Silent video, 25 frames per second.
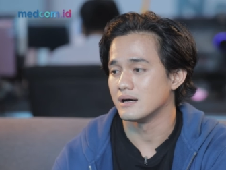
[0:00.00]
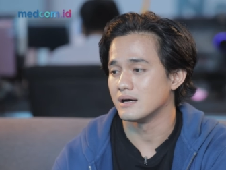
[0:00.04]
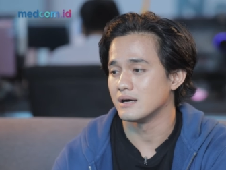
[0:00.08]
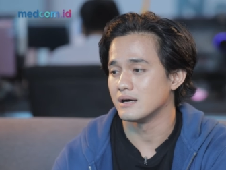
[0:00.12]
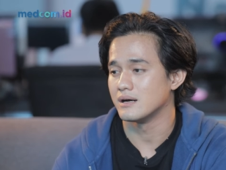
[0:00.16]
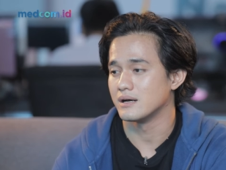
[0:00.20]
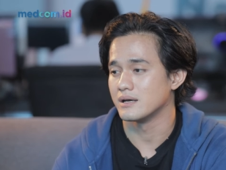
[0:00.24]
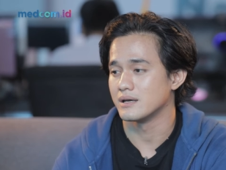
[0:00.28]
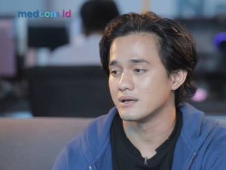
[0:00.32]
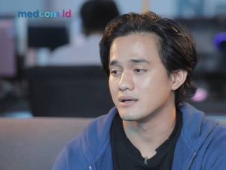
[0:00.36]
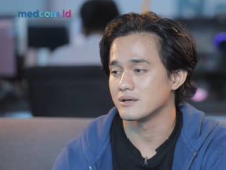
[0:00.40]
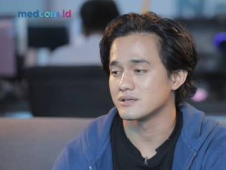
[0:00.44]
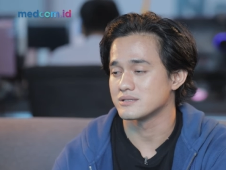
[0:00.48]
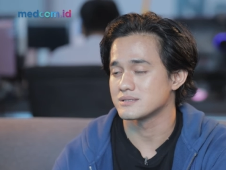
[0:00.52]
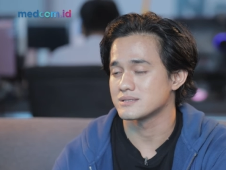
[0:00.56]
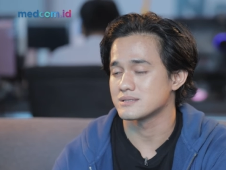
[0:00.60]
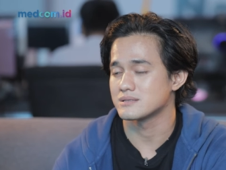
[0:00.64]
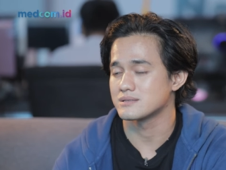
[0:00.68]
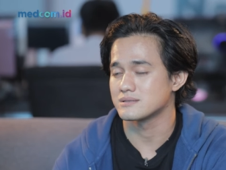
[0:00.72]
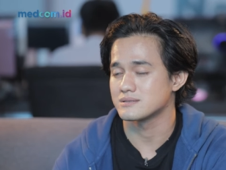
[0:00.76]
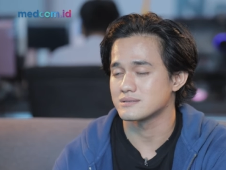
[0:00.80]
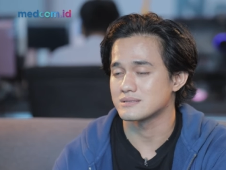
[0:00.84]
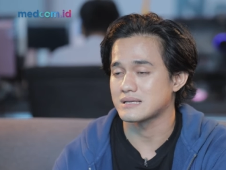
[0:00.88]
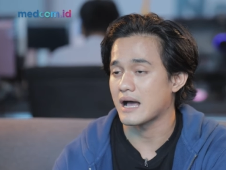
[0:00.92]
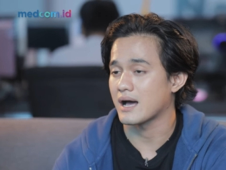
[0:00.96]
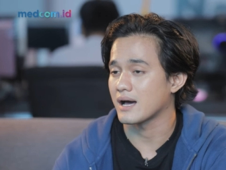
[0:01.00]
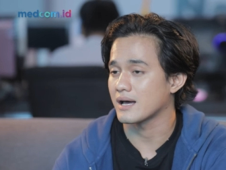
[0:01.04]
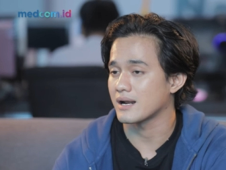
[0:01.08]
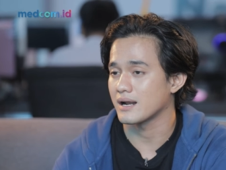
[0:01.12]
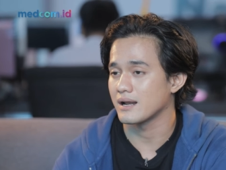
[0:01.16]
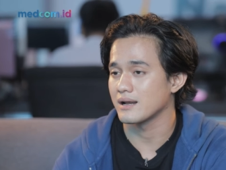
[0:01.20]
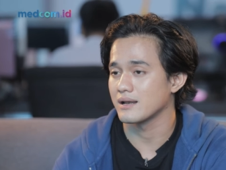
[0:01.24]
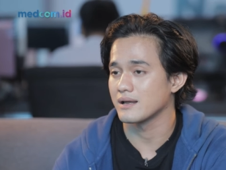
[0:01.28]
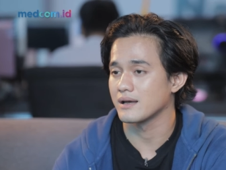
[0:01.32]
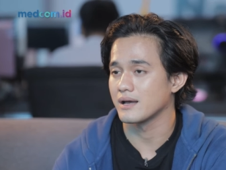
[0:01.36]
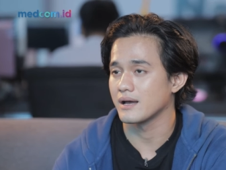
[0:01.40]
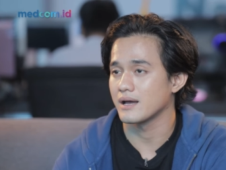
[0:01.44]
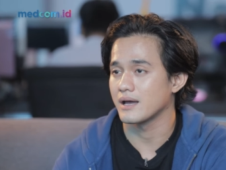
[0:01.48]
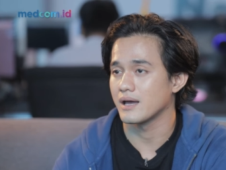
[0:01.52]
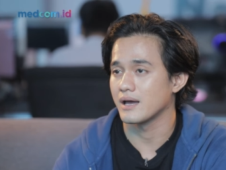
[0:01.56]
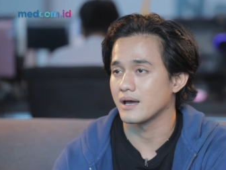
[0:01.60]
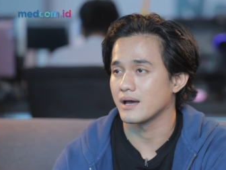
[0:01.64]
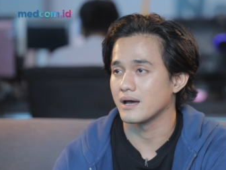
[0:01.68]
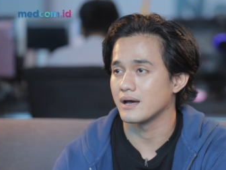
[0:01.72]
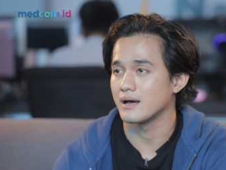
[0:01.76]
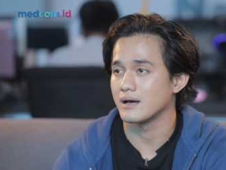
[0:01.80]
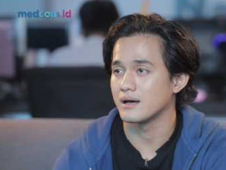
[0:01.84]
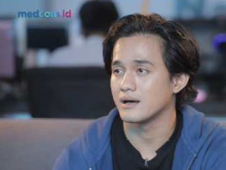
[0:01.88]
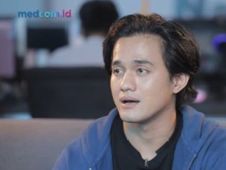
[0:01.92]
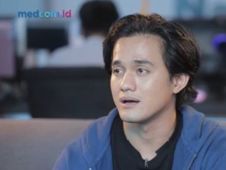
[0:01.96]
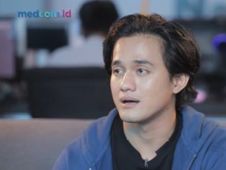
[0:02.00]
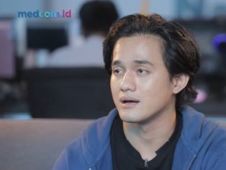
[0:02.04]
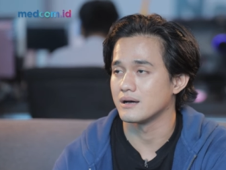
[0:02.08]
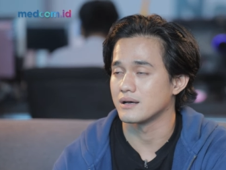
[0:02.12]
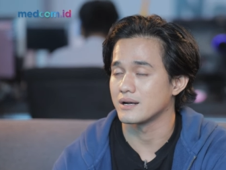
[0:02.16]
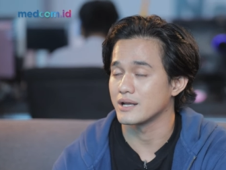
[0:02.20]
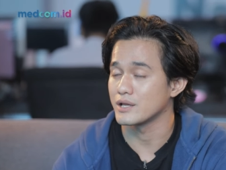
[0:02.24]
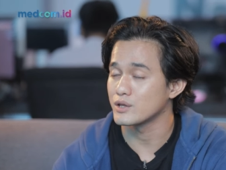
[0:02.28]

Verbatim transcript: uh, sakral yang kayak uh,